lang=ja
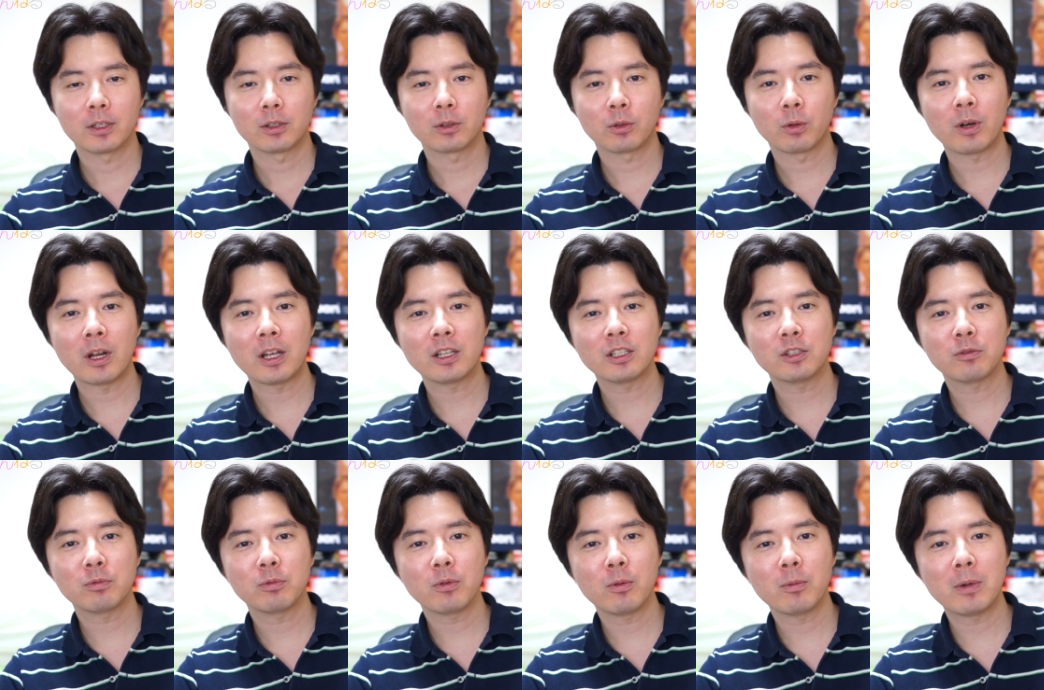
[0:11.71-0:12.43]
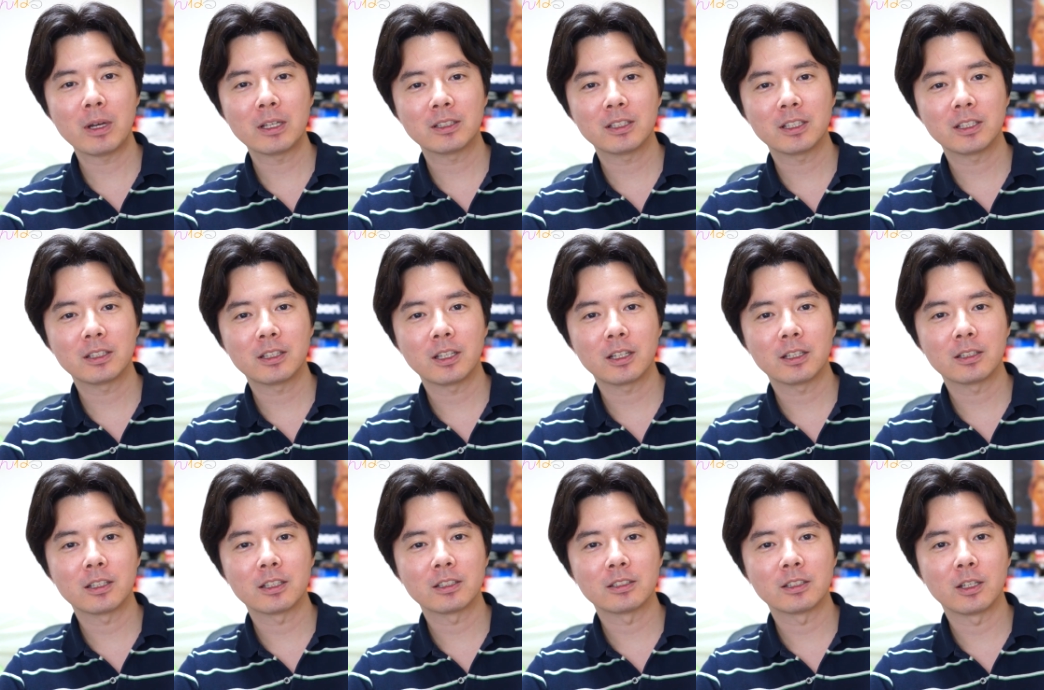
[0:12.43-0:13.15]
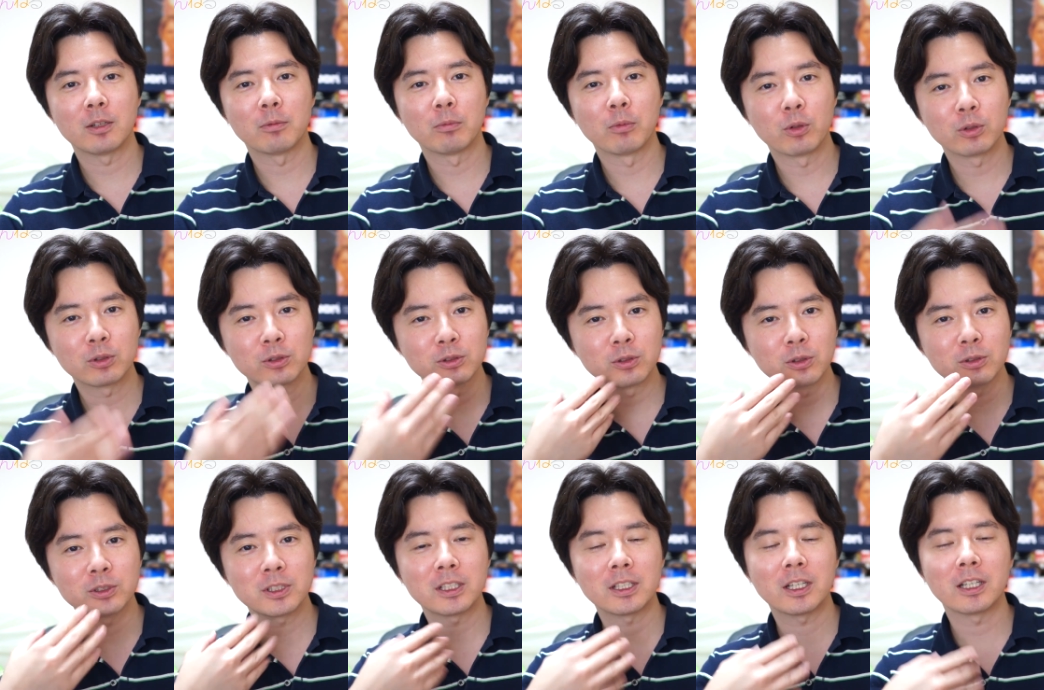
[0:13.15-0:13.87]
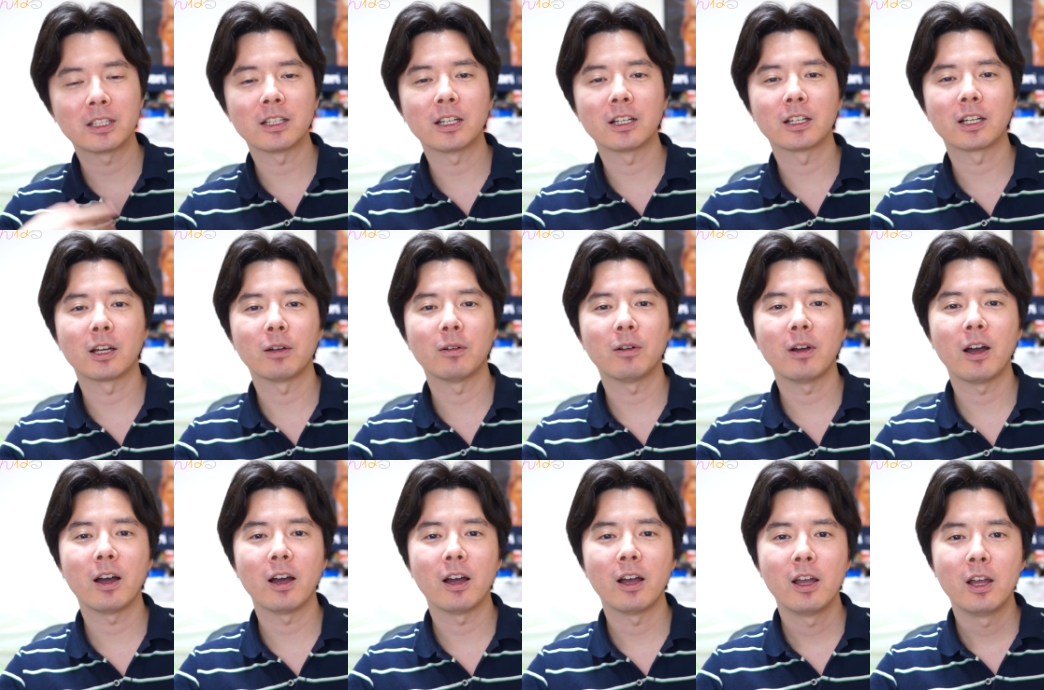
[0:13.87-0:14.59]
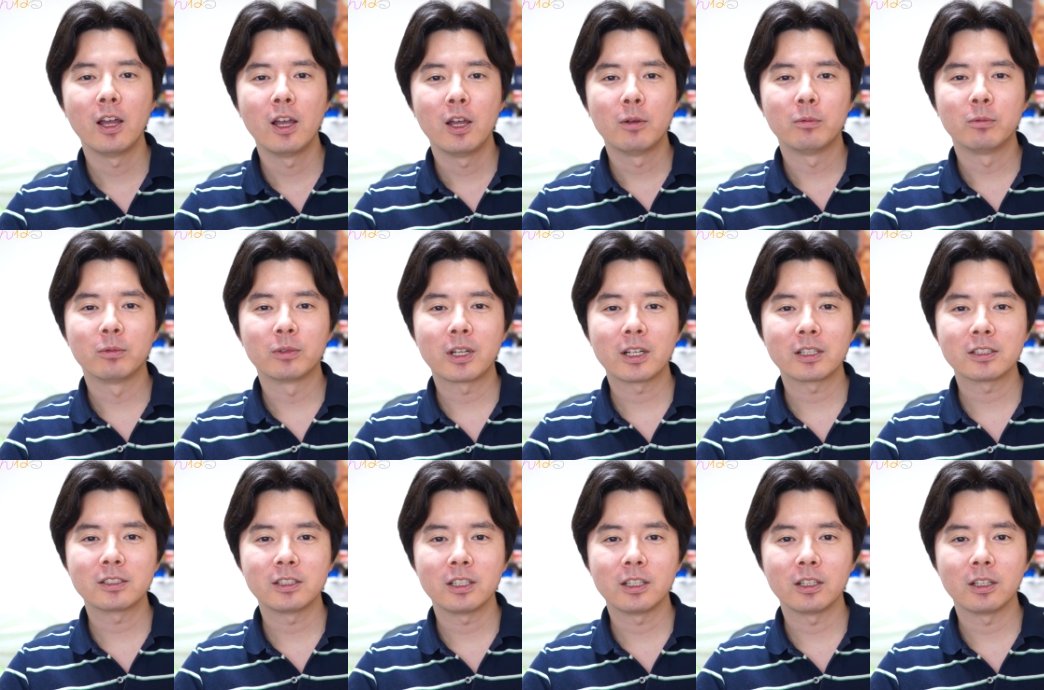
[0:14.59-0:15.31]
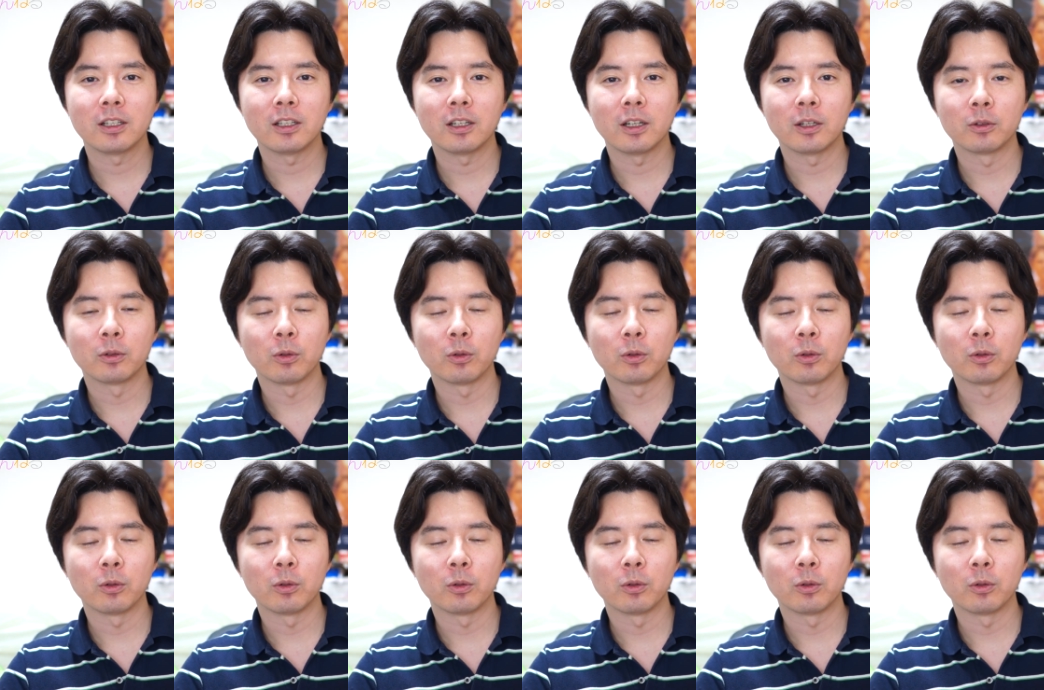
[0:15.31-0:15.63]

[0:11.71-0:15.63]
トランスフォーマーって言ったらですね、僕の世代なんかは、昔ね、